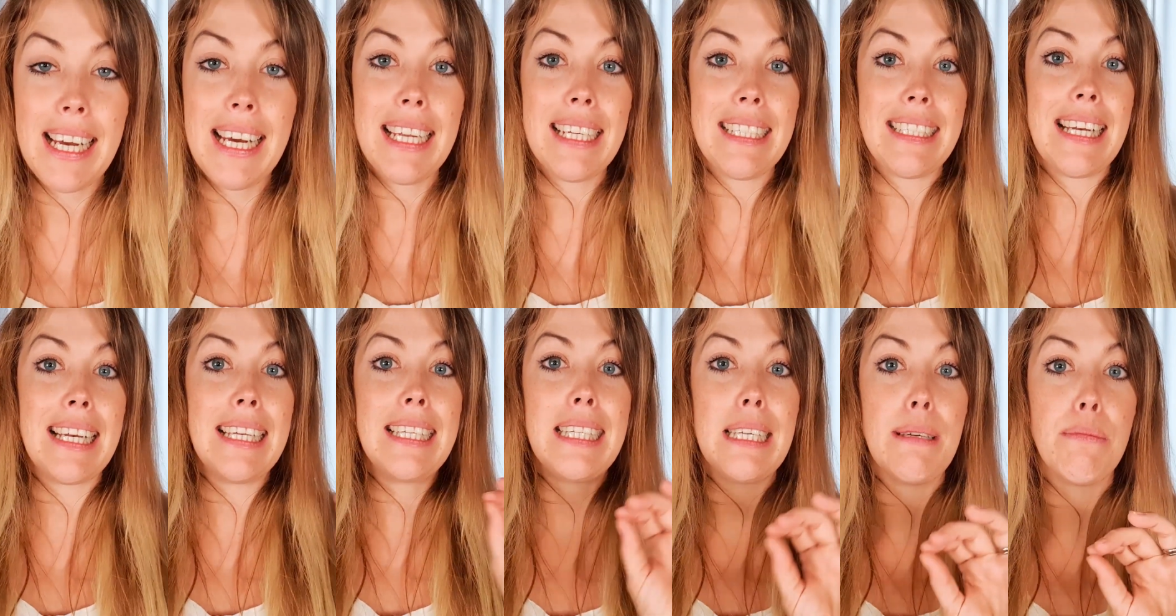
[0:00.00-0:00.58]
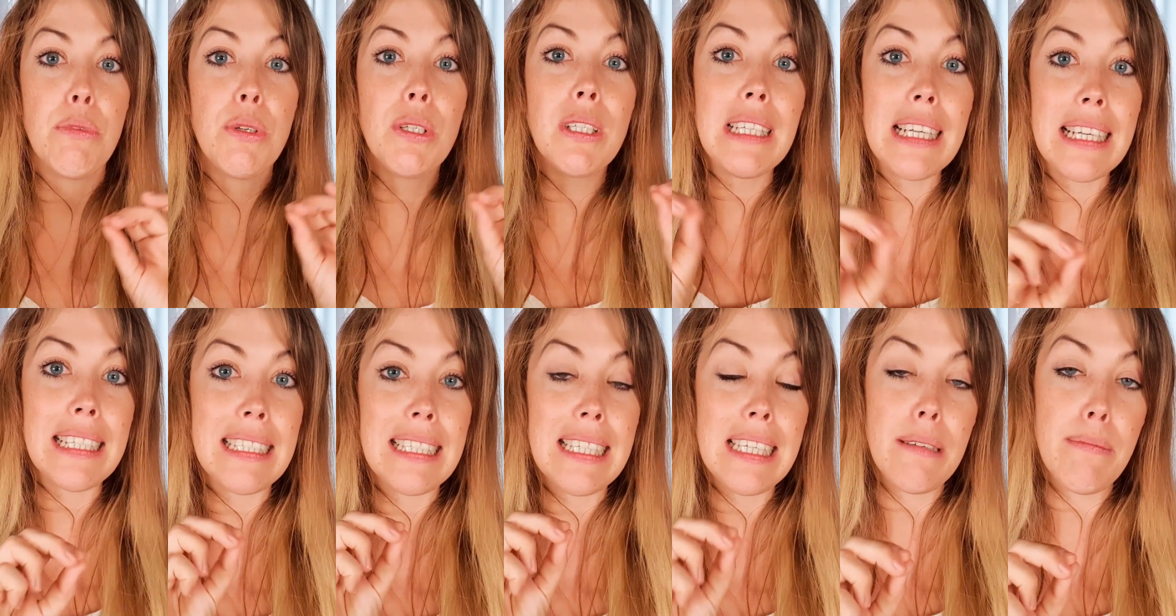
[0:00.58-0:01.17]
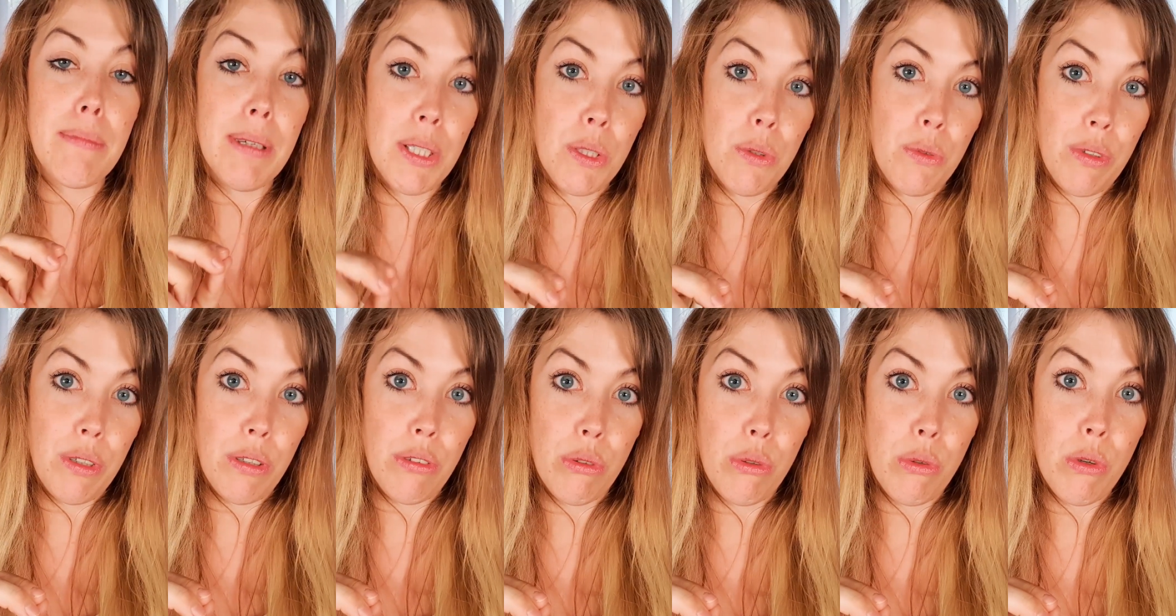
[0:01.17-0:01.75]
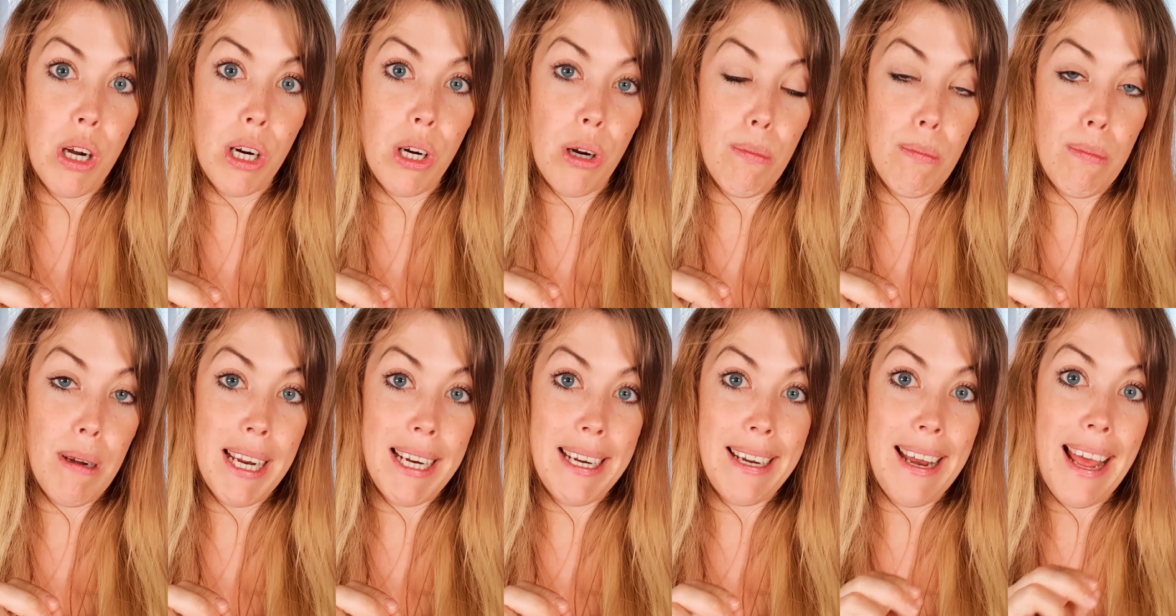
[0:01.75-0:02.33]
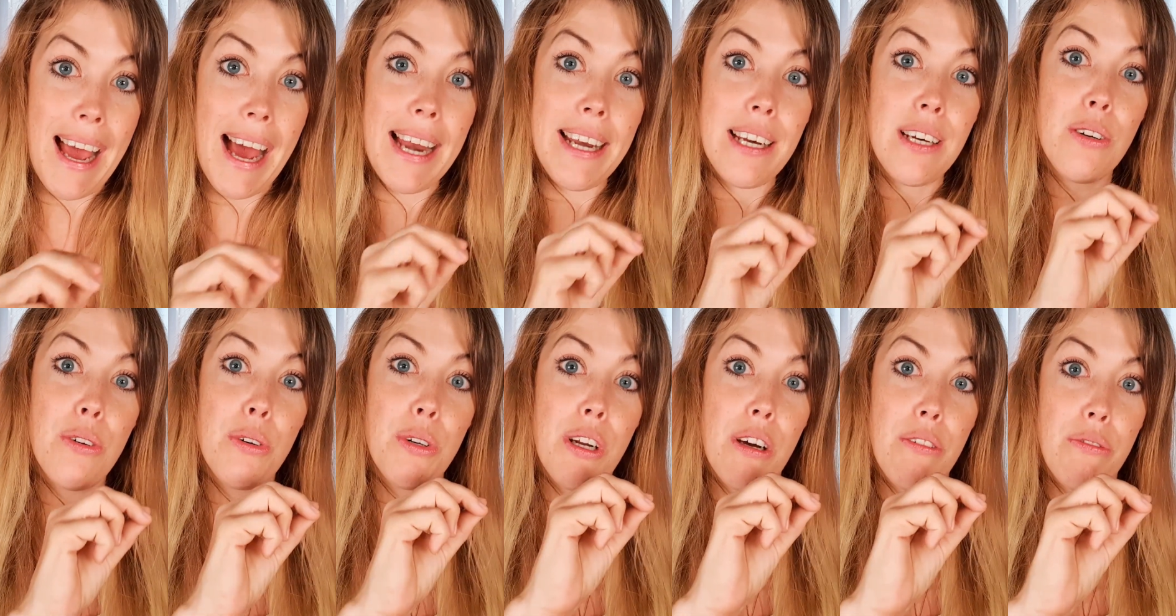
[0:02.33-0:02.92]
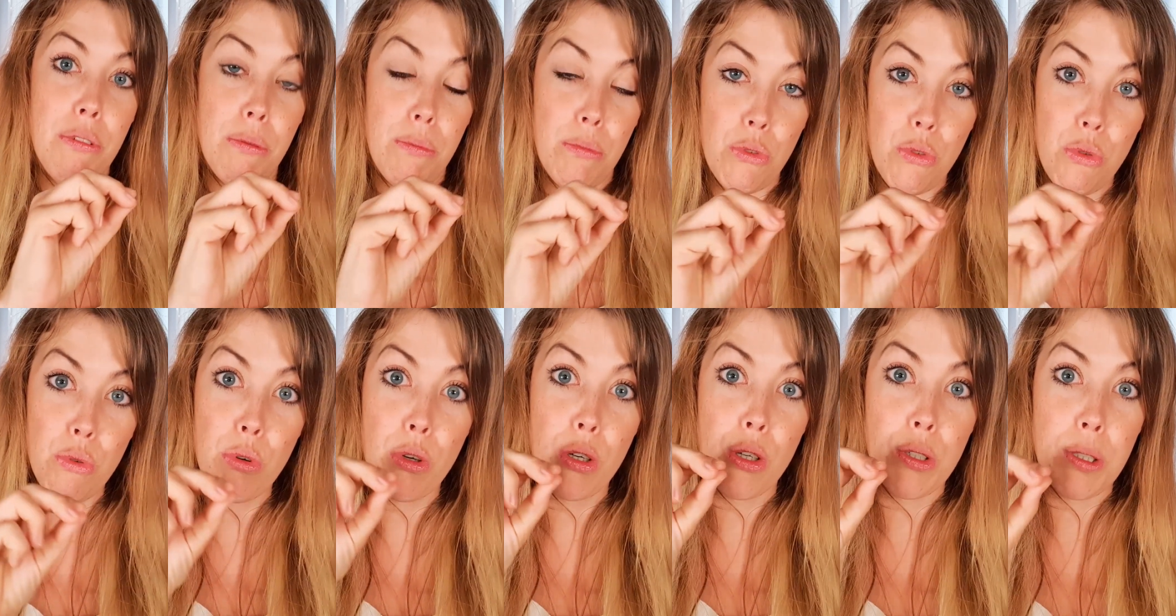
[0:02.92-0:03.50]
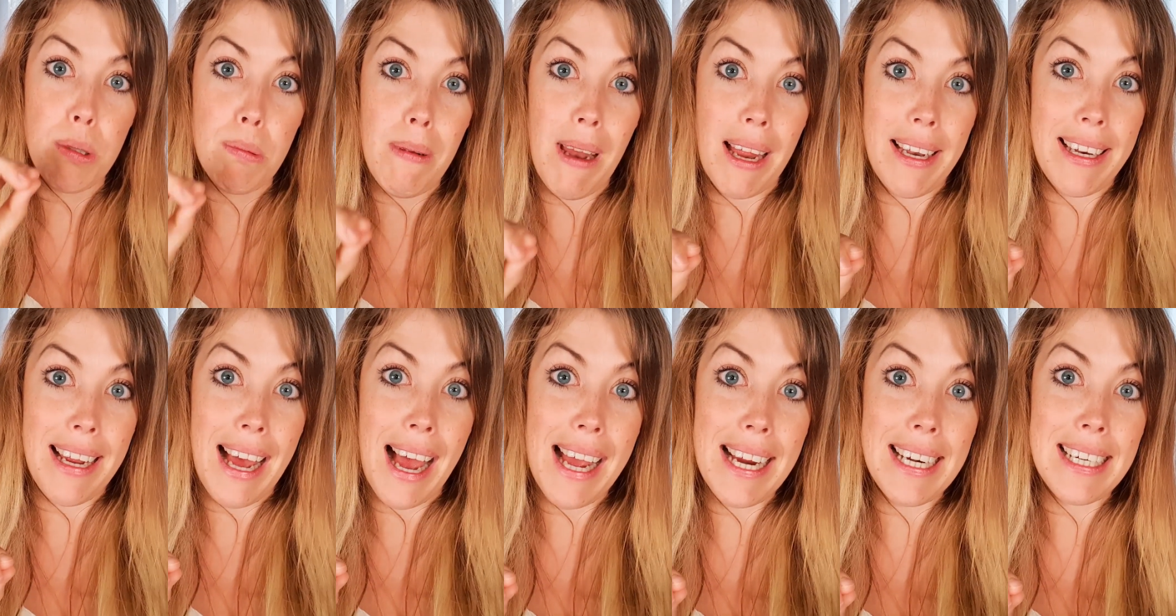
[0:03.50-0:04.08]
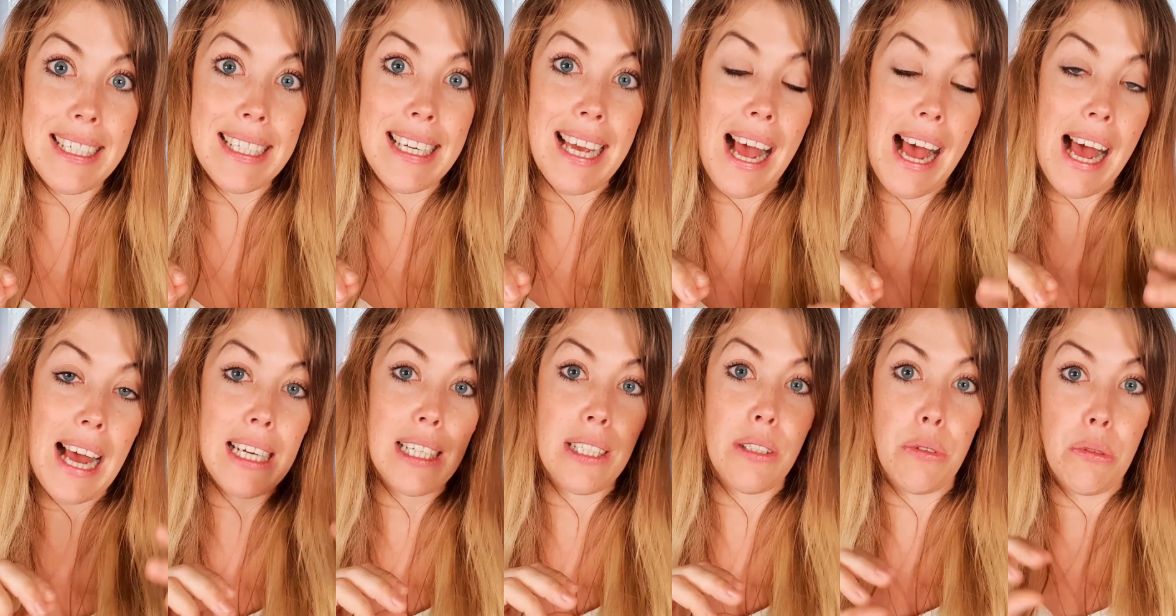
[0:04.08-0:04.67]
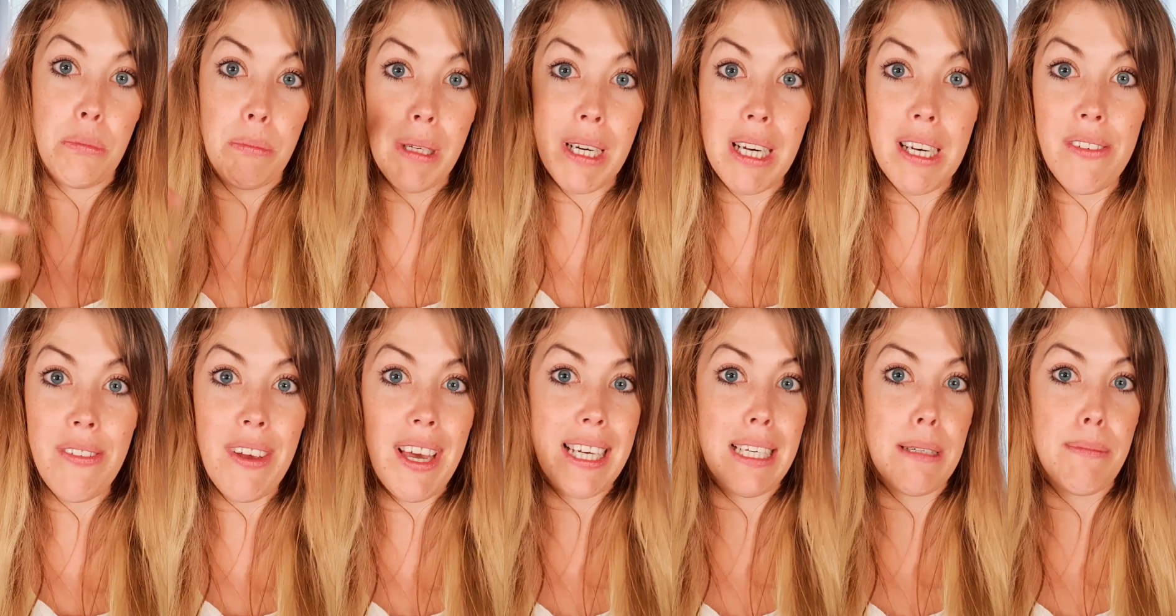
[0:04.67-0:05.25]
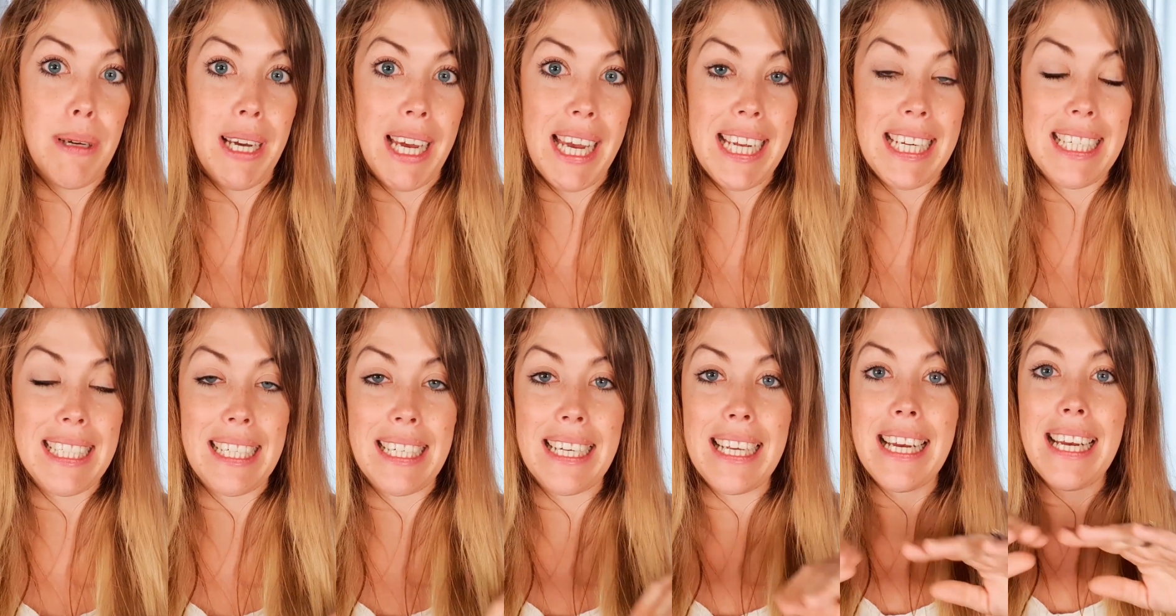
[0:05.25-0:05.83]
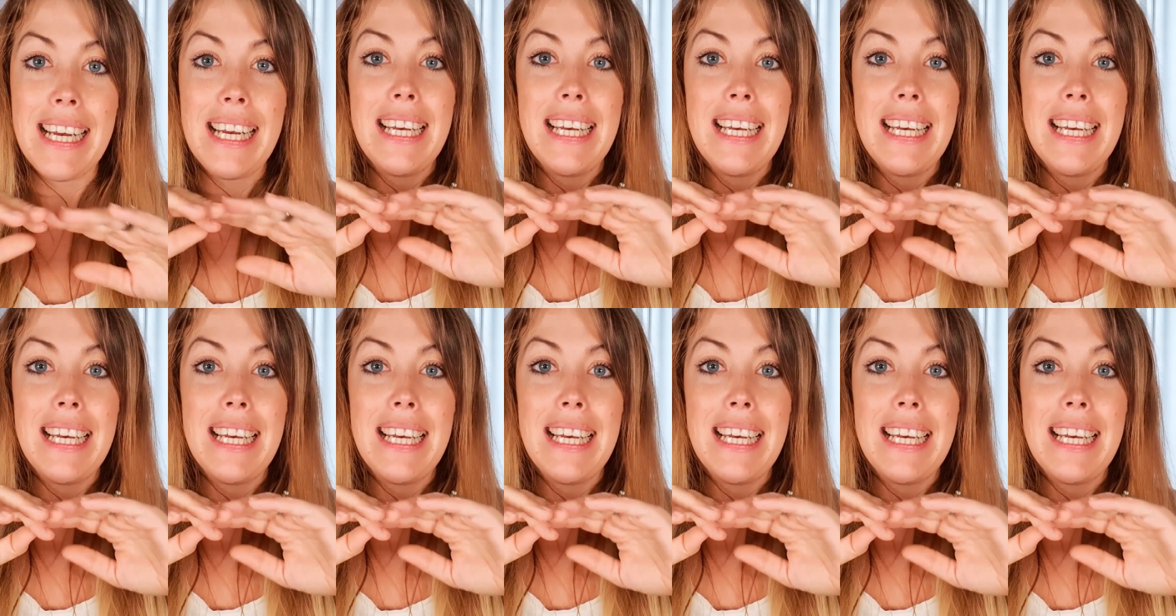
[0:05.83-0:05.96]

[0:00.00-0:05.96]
Das heißt, ihr müsst das nicht mehr so wie früher komplett lernen und auf einem Zyklusblatt eintragen und Mittelwerte berechnen.